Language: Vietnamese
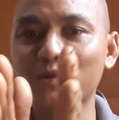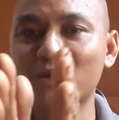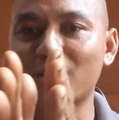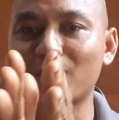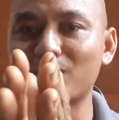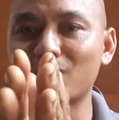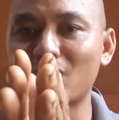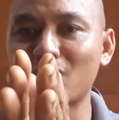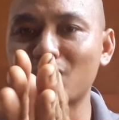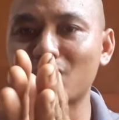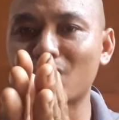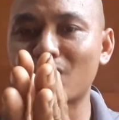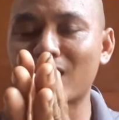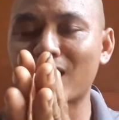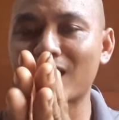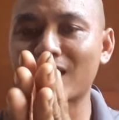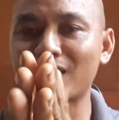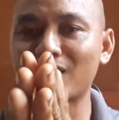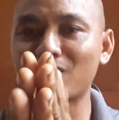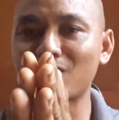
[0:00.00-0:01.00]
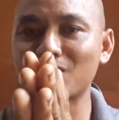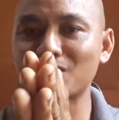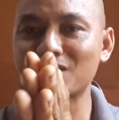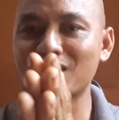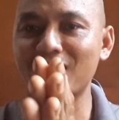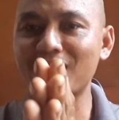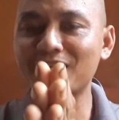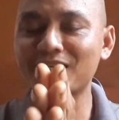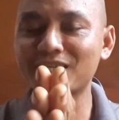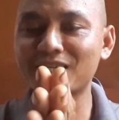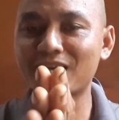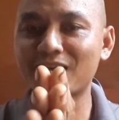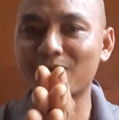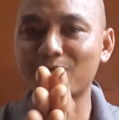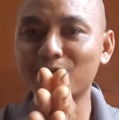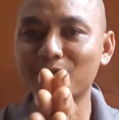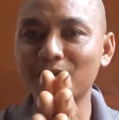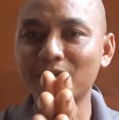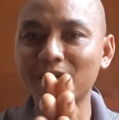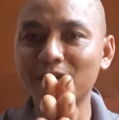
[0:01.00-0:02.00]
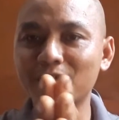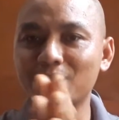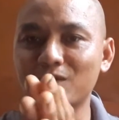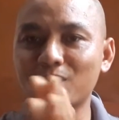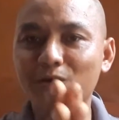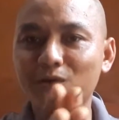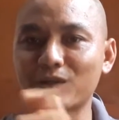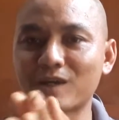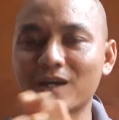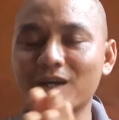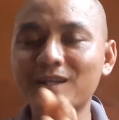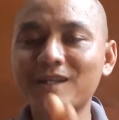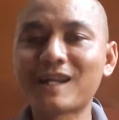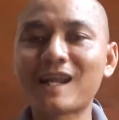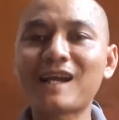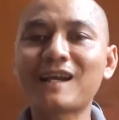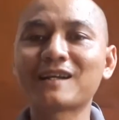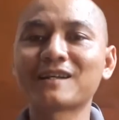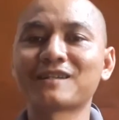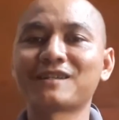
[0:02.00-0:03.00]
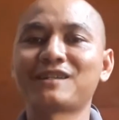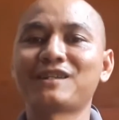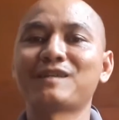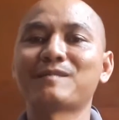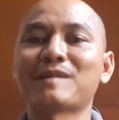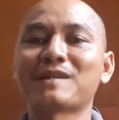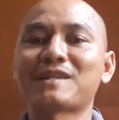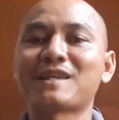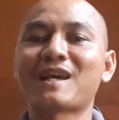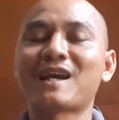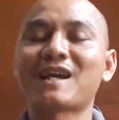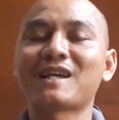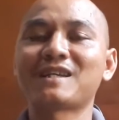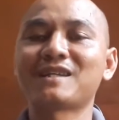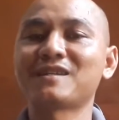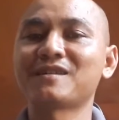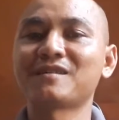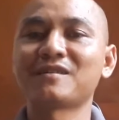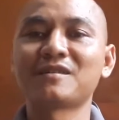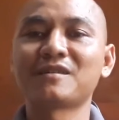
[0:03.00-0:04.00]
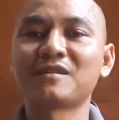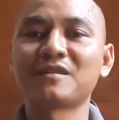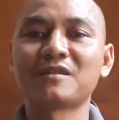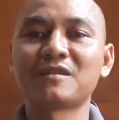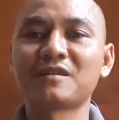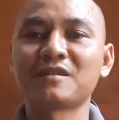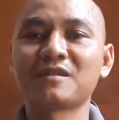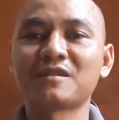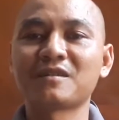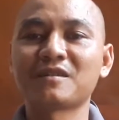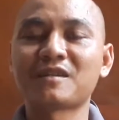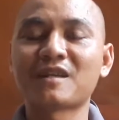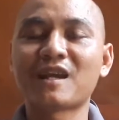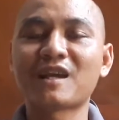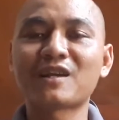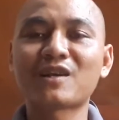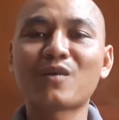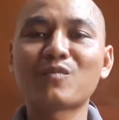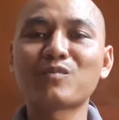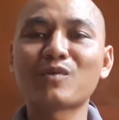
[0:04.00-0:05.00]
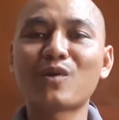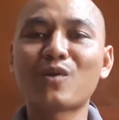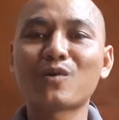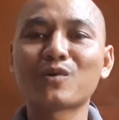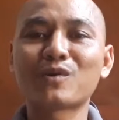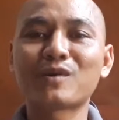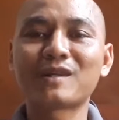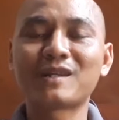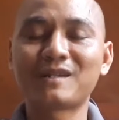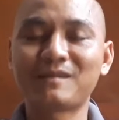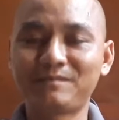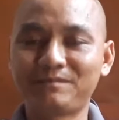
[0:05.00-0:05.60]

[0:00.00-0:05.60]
nhôm đó cho hai cái nó nó sát với nhau rồi nó hết lắc nhưng mà chạy chạy không ngon luôn